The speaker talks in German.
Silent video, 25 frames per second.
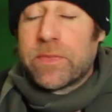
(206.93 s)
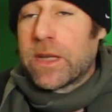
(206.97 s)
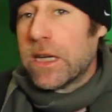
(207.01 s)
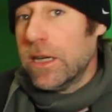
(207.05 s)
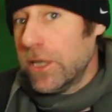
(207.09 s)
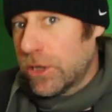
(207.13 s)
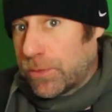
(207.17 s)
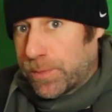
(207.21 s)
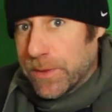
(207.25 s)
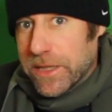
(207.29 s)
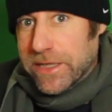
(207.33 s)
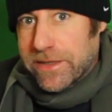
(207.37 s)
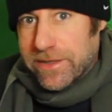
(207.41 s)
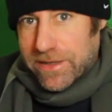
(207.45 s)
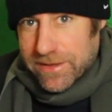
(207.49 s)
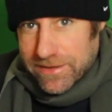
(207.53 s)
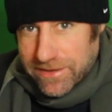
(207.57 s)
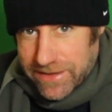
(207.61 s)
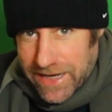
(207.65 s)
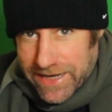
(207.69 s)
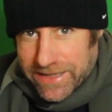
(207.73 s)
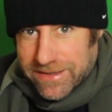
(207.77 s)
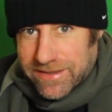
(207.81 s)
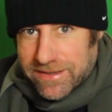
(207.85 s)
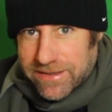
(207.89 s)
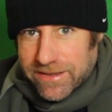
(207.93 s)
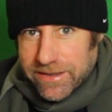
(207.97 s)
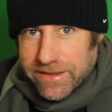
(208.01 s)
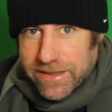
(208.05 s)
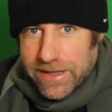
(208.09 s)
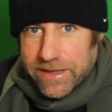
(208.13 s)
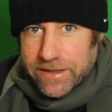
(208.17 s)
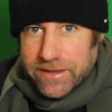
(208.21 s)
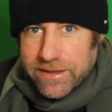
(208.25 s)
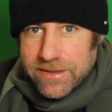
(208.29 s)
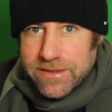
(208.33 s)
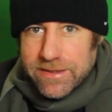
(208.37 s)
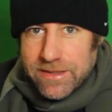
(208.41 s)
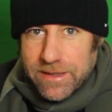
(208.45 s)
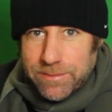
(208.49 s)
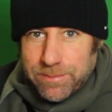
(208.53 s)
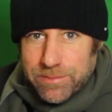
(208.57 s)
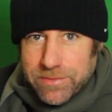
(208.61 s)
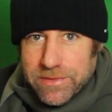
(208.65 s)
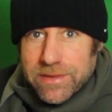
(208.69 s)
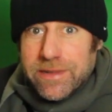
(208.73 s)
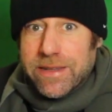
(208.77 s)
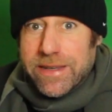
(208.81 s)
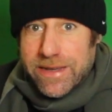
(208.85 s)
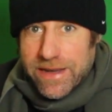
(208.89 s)
Und spielt der 6. gegen den
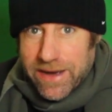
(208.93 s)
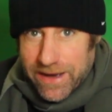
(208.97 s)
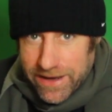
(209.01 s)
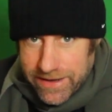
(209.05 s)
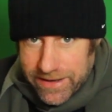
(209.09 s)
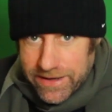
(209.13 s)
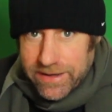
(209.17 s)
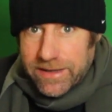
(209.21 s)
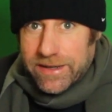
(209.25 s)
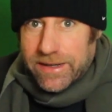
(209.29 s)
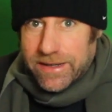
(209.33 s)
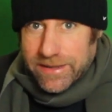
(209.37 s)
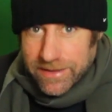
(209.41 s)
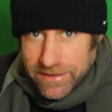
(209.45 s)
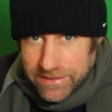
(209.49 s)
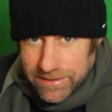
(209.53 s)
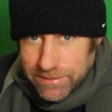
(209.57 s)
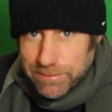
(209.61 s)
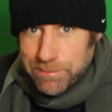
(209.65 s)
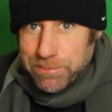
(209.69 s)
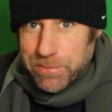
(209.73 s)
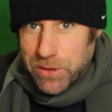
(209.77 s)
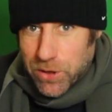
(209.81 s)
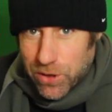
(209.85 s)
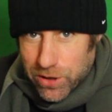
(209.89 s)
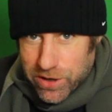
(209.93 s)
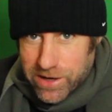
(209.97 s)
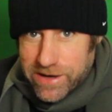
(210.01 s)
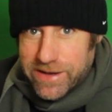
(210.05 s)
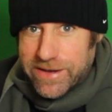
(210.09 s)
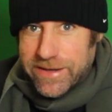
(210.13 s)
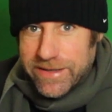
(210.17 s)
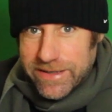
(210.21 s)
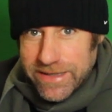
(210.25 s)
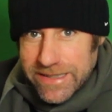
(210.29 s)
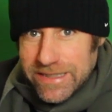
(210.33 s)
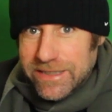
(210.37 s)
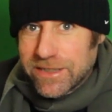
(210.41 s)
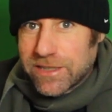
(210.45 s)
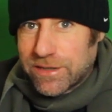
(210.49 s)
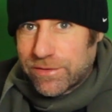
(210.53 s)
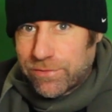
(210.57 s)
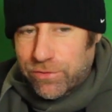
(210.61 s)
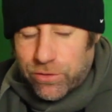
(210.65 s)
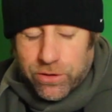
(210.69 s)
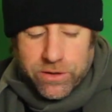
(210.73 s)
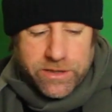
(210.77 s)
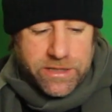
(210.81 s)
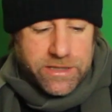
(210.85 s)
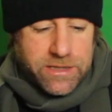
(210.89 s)
7. Ja, ja. Burnley ist
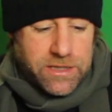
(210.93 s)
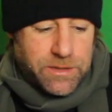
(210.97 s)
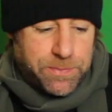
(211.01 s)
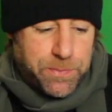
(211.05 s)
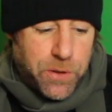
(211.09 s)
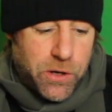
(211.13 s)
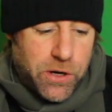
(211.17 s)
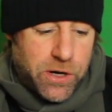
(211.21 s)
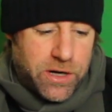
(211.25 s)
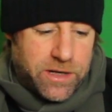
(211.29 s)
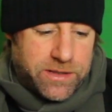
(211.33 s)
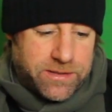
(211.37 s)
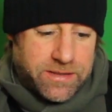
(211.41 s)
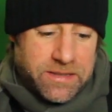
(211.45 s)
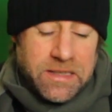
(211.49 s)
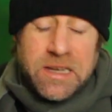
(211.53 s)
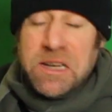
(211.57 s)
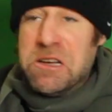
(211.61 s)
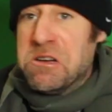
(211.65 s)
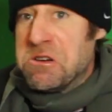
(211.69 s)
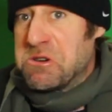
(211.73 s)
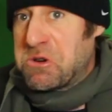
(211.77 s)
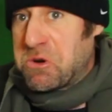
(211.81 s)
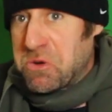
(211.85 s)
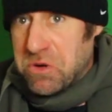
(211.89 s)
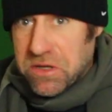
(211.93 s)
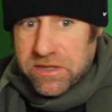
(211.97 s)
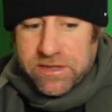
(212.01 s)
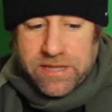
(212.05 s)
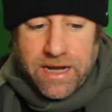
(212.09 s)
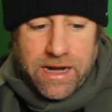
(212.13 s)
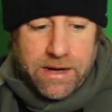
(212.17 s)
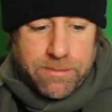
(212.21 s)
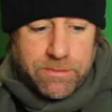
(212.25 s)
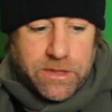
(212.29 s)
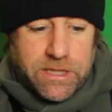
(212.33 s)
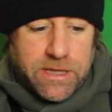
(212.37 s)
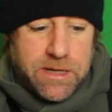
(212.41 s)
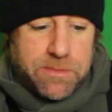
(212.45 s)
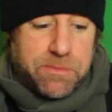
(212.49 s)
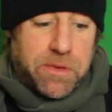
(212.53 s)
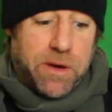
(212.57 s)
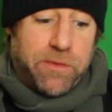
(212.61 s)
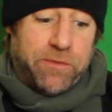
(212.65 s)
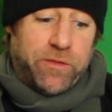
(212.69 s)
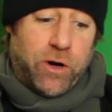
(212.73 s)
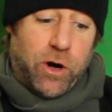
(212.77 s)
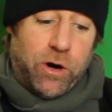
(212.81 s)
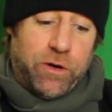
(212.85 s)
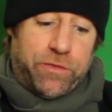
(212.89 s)
vor den Spurs. Gutes Heimteam,
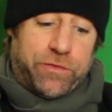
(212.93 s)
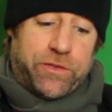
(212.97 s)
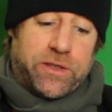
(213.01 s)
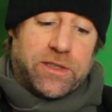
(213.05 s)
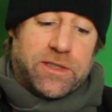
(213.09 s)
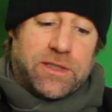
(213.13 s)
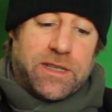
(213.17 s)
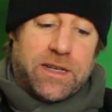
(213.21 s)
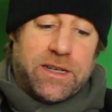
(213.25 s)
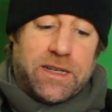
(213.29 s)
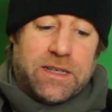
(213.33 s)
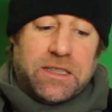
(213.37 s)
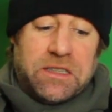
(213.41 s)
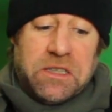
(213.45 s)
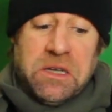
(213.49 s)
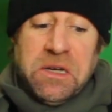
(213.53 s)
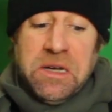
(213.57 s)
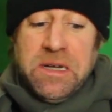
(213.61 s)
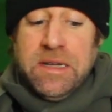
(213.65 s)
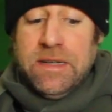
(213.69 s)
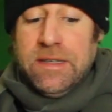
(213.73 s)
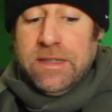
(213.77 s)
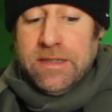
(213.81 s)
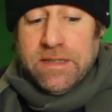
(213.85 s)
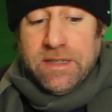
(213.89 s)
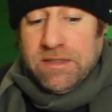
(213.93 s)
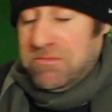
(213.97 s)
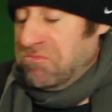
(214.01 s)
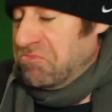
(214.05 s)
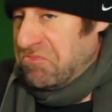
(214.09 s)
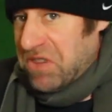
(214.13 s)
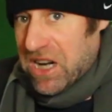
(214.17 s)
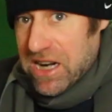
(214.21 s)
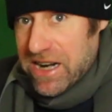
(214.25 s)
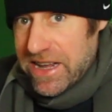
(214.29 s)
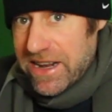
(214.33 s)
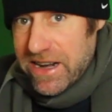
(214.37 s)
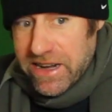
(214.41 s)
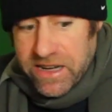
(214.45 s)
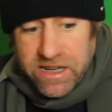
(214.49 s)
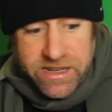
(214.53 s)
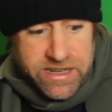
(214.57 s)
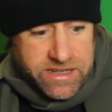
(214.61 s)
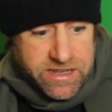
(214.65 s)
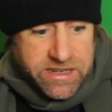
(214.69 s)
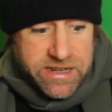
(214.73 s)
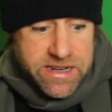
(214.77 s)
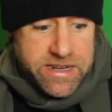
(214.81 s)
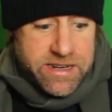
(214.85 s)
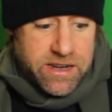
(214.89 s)
haben wir oft gesagt
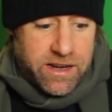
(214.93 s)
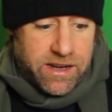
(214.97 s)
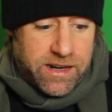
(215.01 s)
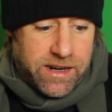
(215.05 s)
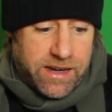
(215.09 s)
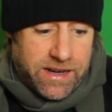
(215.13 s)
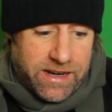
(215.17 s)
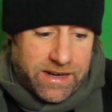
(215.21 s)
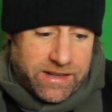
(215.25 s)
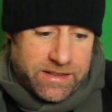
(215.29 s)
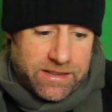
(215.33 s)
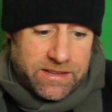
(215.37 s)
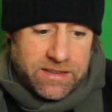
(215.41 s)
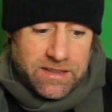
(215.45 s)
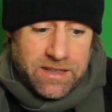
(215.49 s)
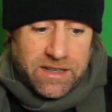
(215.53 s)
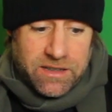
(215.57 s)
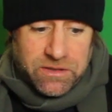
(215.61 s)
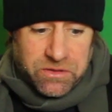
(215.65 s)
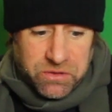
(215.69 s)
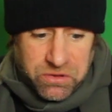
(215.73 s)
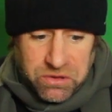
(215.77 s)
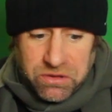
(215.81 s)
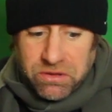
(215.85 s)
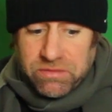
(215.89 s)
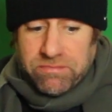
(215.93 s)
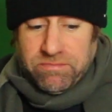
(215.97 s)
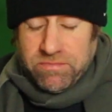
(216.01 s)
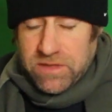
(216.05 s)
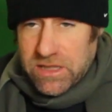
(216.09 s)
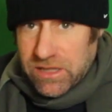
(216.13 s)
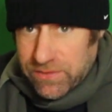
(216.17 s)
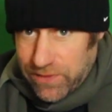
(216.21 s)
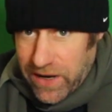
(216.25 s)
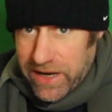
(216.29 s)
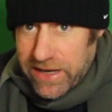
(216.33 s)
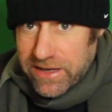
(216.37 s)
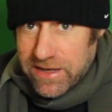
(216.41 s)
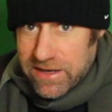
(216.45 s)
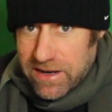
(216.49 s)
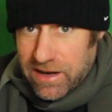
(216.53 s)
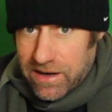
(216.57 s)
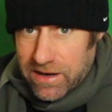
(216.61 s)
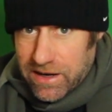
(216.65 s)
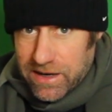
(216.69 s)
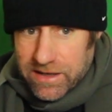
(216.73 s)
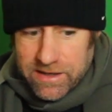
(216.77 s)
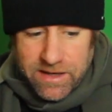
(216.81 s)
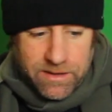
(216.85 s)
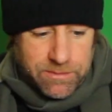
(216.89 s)
lediglich Niederlagen, also zwei
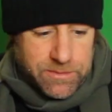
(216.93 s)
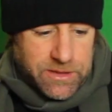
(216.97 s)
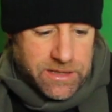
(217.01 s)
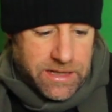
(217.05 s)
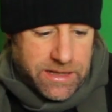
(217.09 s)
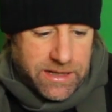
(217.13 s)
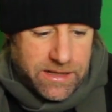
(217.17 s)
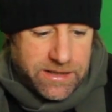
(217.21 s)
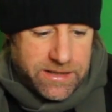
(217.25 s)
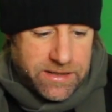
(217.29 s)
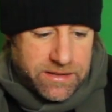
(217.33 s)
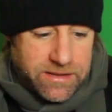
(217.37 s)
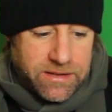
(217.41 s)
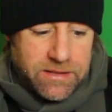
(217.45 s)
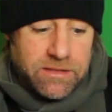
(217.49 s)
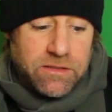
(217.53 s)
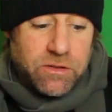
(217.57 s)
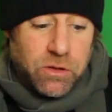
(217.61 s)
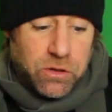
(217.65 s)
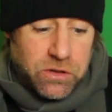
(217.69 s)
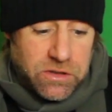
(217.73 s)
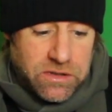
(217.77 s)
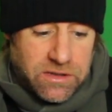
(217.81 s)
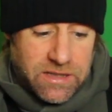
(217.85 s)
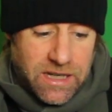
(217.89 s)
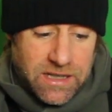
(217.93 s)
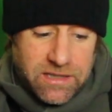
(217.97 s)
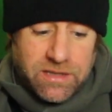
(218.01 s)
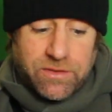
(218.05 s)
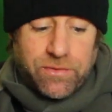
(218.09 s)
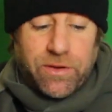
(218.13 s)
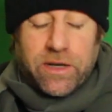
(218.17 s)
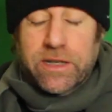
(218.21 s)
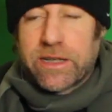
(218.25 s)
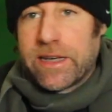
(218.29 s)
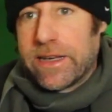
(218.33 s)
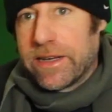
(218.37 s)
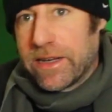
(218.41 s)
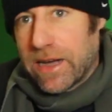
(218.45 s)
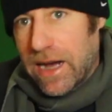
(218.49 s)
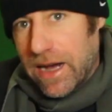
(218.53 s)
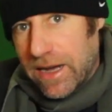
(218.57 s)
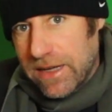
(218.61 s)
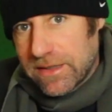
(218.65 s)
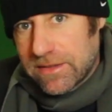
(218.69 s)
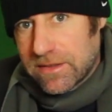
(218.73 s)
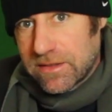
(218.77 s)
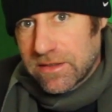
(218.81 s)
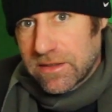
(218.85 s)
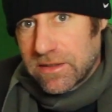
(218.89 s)
Niederlagen haben sie erlitten und das war gegen
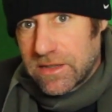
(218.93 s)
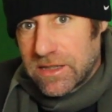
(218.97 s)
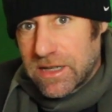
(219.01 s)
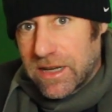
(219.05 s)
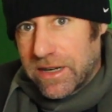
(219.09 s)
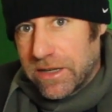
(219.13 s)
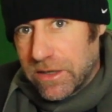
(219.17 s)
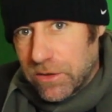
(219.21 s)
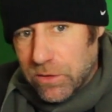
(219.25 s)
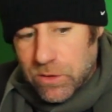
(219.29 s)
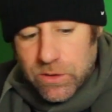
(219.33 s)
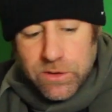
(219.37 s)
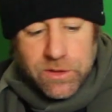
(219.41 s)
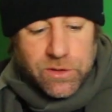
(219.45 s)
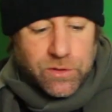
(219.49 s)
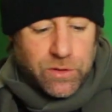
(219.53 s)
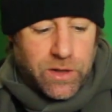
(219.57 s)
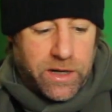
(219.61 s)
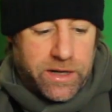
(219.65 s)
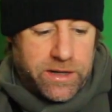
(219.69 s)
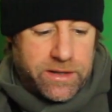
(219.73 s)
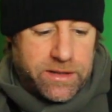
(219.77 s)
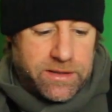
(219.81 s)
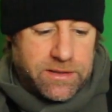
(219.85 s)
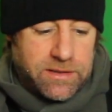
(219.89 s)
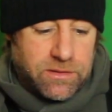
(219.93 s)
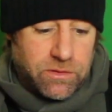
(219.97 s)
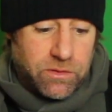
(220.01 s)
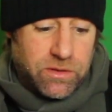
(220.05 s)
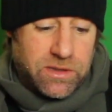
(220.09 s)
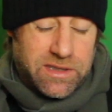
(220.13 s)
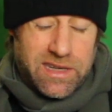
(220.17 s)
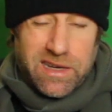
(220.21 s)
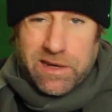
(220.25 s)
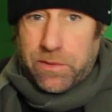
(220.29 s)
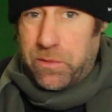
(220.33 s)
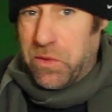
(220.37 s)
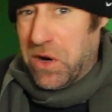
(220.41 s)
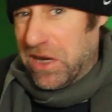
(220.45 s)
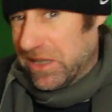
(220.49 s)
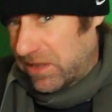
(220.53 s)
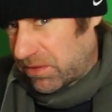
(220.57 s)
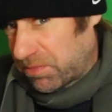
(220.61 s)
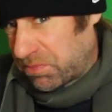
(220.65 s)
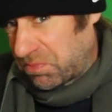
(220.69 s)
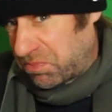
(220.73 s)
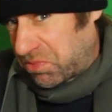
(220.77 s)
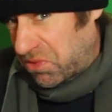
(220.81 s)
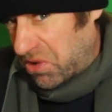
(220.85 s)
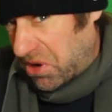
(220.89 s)
Arsenal 1-0 zu 1 und gegen
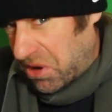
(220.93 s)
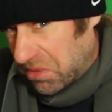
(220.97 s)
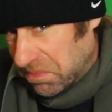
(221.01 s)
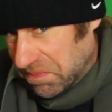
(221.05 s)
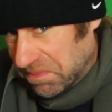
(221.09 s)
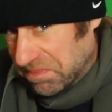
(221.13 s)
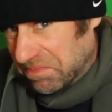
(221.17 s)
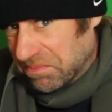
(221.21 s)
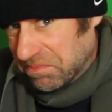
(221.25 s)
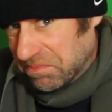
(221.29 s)
West Brom,